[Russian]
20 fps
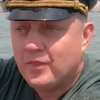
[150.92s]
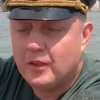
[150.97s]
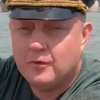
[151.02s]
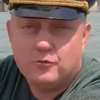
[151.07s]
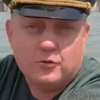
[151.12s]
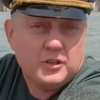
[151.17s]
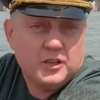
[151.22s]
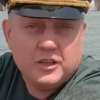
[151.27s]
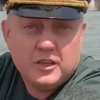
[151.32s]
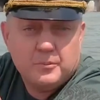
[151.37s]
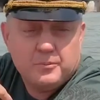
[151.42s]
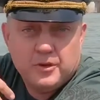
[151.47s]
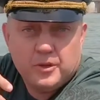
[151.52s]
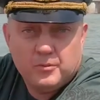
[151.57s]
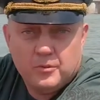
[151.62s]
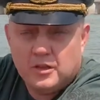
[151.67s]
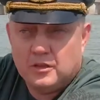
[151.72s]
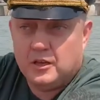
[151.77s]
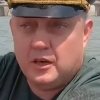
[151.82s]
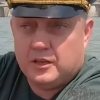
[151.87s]
Ну вот, а я
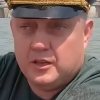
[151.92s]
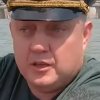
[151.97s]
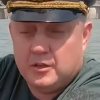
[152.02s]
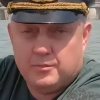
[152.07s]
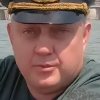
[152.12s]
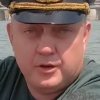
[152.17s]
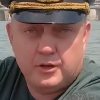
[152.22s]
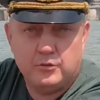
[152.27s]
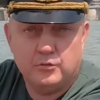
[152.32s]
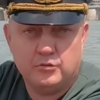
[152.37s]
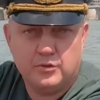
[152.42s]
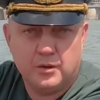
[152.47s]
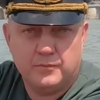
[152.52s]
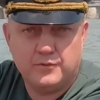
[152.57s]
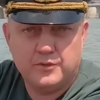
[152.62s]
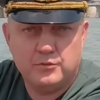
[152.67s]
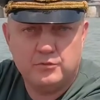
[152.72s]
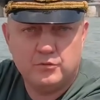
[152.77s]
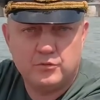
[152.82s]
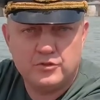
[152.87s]
понимал, как я не пройду.
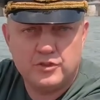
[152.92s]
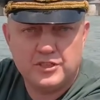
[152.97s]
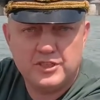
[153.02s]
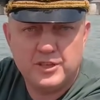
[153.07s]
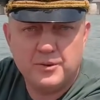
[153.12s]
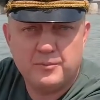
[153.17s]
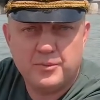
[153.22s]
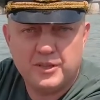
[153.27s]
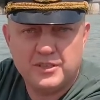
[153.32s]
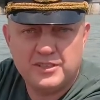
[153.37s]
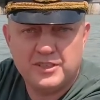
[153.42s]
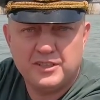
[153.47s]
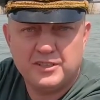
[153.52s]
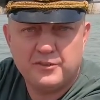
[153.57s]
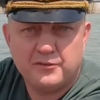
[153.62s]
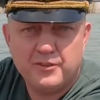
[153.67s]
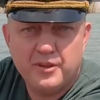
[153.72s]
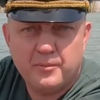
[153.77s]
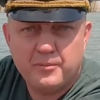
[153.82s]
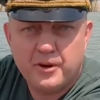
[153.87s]
Там всего нужно
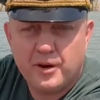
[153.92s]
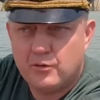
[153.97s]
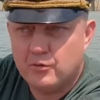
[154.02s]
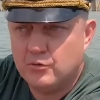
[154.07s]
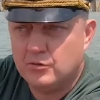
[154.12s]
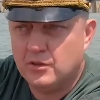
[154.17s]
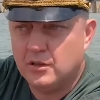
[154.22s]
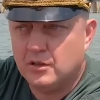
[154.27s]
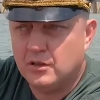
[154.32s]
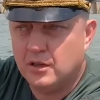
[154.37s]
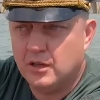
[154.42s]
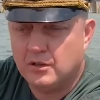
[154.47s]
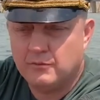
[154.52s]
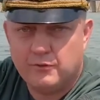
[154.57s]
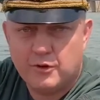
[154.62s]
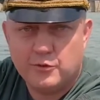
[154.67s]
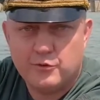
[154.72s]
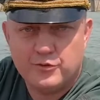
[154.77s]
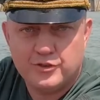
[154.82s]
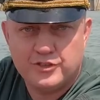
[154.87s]
7% для прохода, а
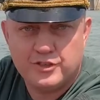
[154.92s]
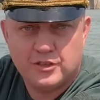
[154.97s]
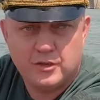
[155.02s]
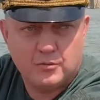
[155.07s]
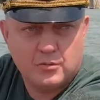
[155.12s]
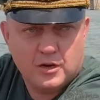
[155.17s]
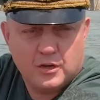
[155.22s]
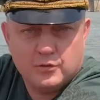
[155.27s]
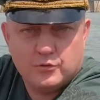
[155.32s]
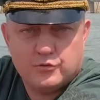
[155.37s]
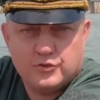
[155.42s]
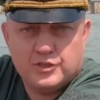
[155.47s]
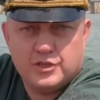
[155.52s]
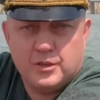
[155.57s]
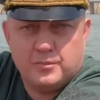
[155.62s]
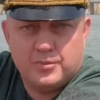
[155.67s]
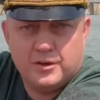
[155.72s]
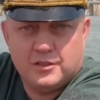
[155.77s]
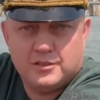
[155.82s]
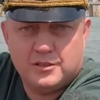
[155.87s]
от Воронежа набрать, ну
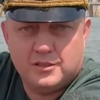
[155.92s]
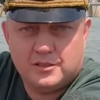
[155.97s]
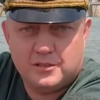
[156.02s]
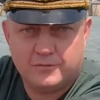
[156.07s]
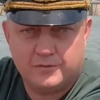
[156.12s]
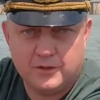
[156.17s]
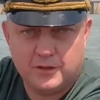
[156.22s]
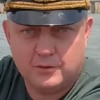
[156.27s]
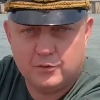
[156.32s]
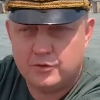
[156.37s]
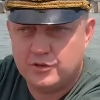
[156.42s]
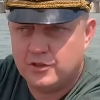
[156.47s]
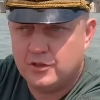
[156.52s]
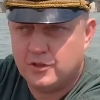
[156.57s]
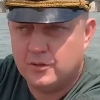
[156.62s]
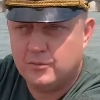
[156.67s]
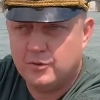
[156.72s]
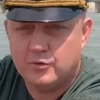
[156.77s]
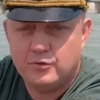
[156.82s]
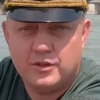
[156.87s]
уж 7% -то я
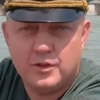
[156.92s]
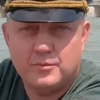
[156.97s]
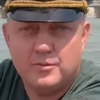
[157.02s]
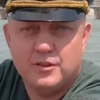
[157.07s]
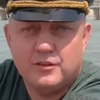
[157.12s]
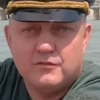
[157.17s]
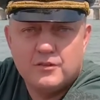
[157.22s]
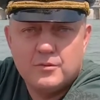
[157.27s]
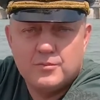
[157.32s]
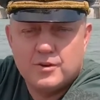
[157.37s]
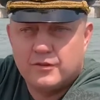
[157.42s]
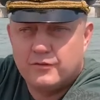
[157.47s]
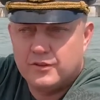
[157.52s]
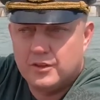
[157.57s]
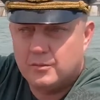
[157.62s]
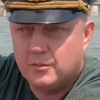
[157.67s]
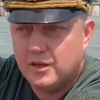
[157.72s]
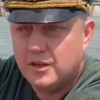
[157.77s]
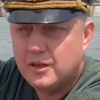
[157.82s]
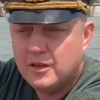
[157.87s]
точно наберу. Не было выборов,
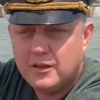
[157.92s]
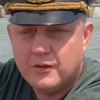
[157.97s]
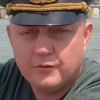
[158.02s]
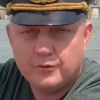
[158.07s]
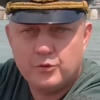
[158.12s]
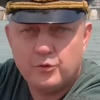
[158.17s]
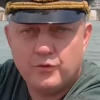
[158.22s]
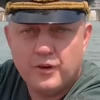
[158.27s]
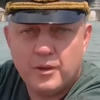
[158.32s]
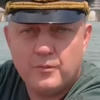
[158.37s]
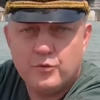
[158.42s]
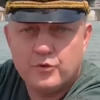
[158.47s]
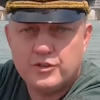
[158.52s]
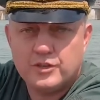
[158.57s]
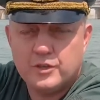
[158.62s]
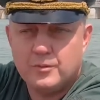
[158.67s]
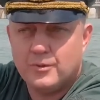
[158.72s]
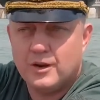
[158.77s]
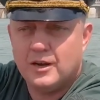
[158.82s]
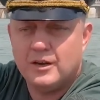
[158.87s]
где мы в то время
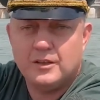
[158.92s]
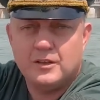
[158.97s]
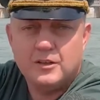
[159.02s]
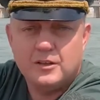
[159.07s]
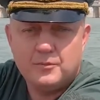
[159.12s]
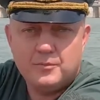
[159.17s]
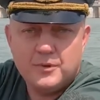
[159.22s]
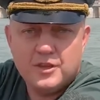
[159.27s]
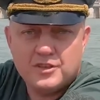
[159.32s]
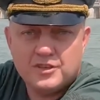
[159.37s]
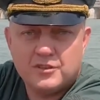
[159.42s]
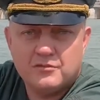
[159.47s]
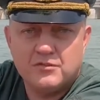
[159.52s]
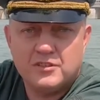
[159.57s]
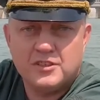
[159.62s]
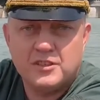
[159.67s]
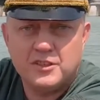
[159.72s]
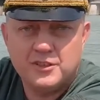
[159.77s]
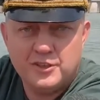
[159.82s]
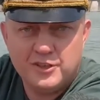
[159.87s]
уже не брали меньше
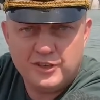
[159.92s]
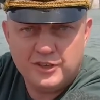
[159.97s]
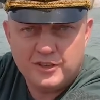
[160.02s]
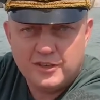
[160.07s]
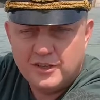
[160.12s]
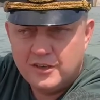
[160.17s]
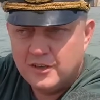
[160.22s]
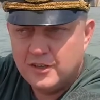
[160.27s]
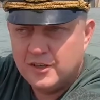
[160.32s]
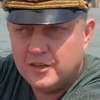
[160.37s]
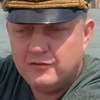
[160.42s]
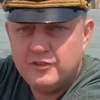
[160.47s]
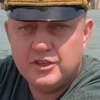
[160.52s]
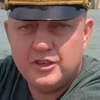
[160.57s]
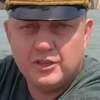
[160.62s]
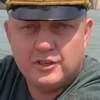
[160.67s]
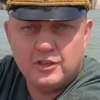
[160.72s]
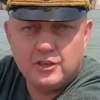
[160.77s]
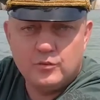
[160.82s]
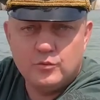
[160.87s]
20%. В
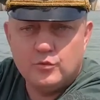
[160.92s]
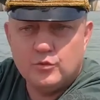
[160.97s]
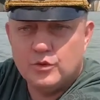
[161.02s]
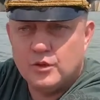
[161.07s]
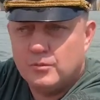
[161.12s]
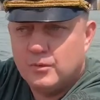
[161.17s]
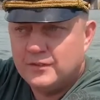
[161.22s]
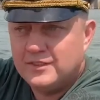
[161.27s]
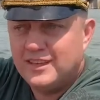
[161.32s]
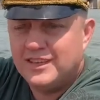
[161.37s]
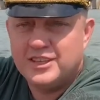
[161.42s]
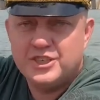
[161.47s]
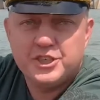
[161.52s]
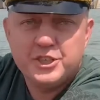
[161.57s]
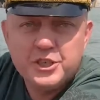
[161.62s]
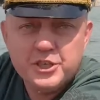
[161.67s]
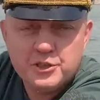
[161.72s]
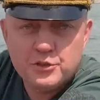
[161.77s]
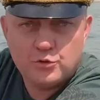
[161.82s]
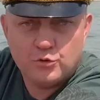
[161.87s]
Екатеринбурге мы взяли
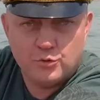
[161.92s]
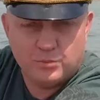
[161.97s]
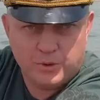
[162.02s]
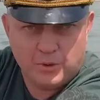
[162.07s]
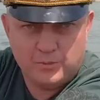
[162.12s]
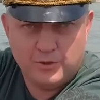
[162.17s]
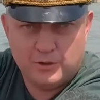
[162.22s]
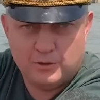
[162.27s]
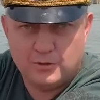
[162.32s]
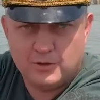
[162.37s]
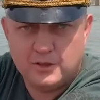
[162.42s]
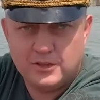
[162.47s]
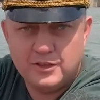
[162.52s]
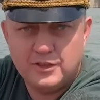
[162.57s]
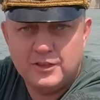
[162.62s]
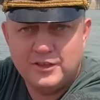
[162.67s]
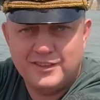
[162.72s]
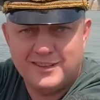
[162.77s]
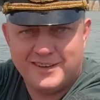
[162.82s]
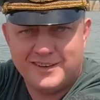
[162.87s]
чистую победу над
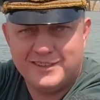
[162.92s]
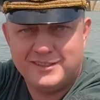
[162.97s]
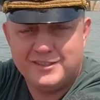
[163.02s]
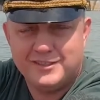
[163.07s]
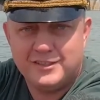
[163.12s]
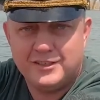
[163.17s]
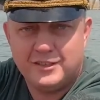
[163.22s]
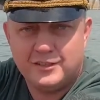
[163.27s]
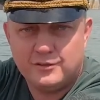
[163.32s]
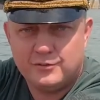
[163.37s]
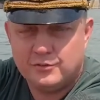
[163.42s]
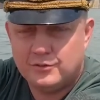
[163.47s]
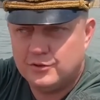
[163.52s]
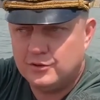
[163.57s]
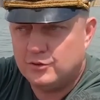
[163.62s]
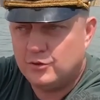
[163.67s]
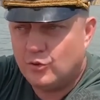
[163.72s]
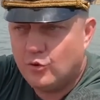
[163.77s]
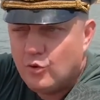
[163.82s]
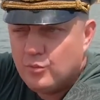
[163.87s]
Единой Россией. То
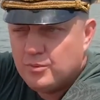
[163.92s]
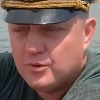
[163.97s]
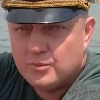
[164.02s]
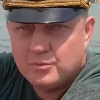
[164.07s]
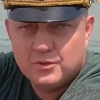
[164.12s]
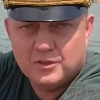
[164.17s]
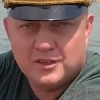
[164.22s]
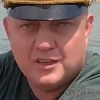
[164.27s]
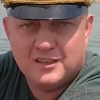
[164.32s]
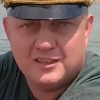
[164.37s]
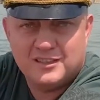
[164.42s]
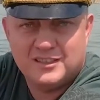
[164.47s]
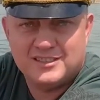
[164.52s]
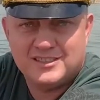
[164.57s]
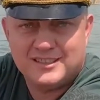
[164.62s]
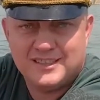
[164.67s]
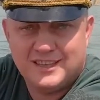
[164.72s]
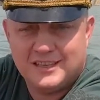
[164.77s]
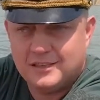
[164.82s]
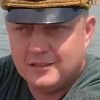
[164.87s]
есть опыт был
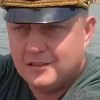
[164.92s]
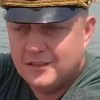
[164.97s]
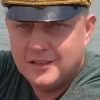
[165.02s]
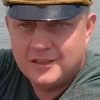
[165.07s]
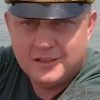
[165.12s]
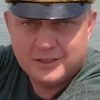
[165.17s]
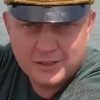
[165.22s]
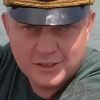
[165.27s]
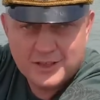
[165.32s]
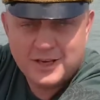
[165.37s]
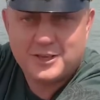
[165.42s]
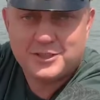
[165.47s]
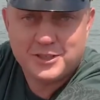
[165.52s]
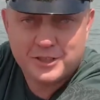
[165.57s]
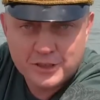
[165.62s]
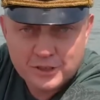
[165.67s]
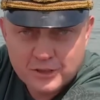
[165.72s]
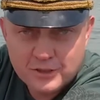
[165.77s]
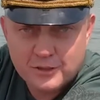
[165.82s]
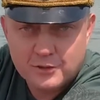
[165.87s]
колоссален. Не зря
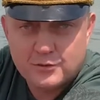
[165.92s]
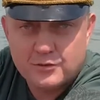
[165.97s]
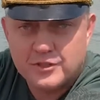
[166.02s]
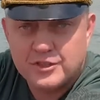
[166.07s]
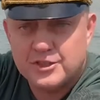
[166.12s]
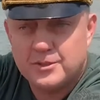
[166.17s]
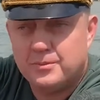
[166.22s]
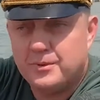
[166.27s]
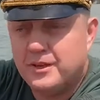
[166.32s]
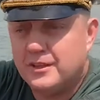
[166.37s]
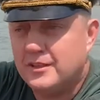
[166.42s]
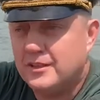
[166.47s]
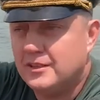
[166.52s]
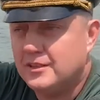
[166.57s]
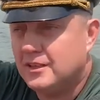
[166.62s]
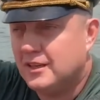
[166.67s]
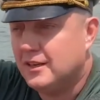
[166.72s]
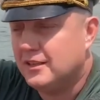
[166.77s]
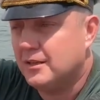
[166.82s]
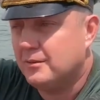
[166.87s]
же хотел книгу
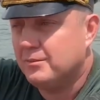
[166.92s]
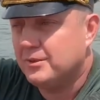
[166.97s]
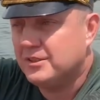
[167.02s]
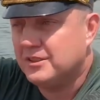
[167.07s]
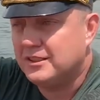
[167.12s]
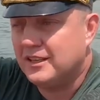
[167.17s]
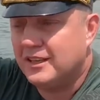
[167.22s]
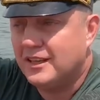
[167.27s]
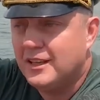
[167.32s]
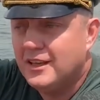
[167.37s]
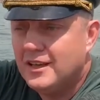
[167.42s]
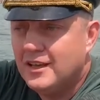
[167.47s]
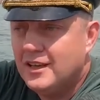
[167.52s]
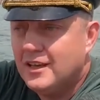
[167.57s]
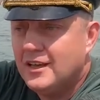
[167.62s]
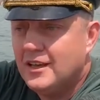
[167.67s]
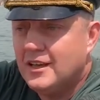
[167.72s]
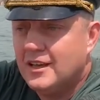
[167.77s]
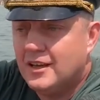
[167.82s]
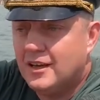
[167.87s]
«Расщепление ядра» написать.
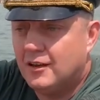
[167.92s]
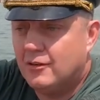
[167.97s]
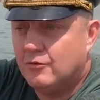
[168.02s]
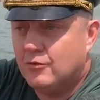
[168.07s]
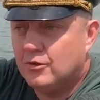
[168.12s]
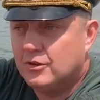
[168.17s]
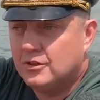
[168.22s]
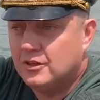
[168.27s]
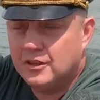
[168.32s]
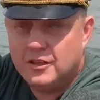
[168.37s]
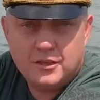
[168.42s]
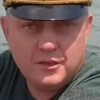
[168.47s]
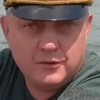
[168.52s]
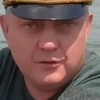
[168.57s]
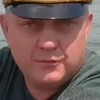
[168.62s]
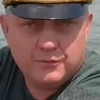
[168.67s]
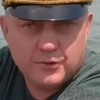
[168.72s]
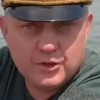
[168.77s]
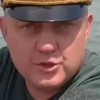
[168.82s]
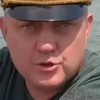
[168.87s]
А вот.
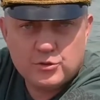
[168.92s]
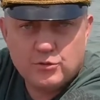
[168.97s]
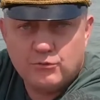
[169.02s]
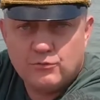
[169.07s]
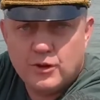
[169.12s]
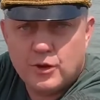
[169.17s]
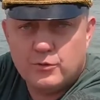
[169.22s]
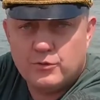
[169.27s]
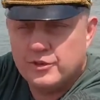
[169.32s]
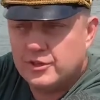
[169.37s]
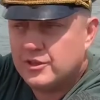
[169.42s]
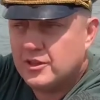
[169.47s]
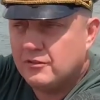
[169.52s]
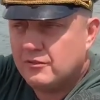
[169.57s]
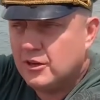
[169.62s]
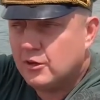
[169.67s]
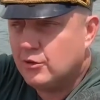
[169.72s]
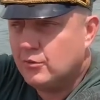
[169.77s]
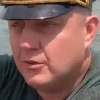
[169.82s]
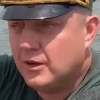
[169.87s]
И вошел в Воронеж
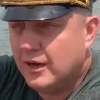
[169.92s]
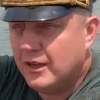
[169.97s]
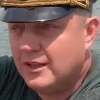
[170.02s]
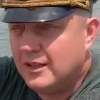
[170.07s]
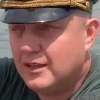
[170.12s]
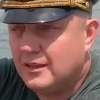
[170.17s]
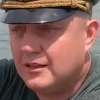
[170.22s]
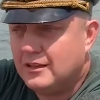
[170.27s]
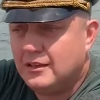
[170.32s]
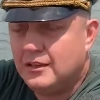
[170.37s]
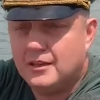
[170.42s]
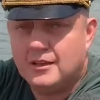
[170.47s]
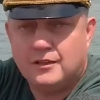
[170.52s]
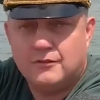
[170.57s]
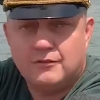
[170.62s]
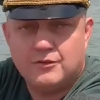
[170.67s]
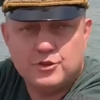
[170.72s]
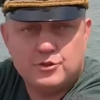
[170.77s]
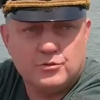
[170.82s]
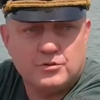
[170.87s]
на вороном коне,
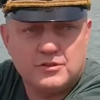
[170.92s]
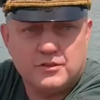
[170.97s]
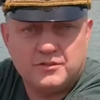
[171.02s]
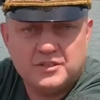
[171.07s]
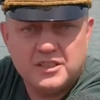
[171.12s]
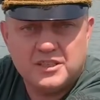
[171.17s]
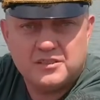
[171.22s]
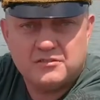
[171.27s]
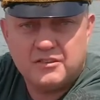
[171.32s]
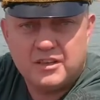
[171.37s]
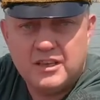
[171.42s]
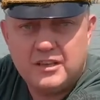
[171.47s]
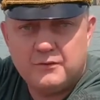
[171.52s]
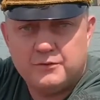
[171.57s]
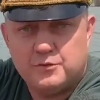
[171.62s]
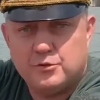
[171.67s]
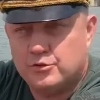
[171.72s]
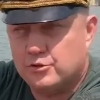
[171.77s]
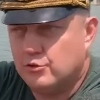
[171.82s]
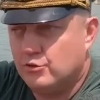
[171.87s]
вошел за все
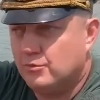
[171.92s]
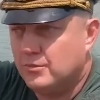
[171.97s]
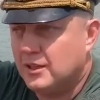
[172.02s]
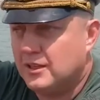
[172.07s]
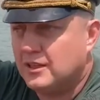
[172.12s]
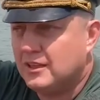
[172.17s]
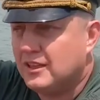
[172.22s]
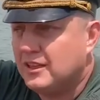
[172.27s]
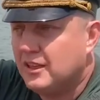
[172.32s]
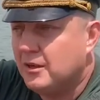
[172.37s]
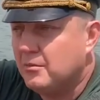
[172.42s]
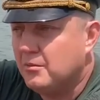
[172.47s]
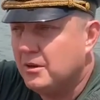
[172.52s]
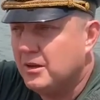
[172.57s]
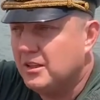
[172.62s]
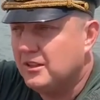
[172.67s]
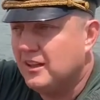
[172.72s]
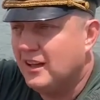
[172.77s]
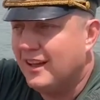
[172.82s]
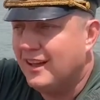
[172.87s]
свои, все, что у меня тогда
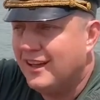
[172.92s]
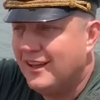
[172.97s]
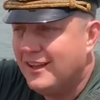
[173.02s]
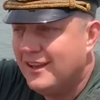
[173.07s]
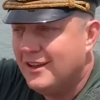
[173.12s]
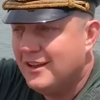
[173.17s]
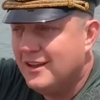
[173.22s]
было.